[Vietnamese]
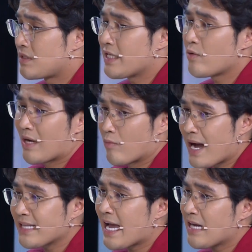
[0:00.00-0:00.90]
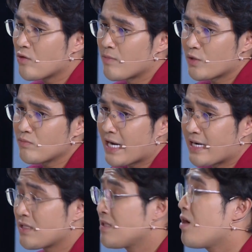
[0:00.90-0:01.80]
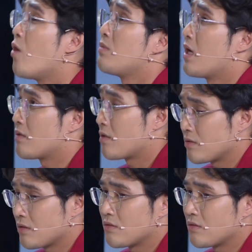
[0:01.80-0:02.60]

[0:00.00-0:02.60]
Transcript: chỉ trong vòng 3 tháng thôi mà chúng ta đã tiến tới hôn nhân rồi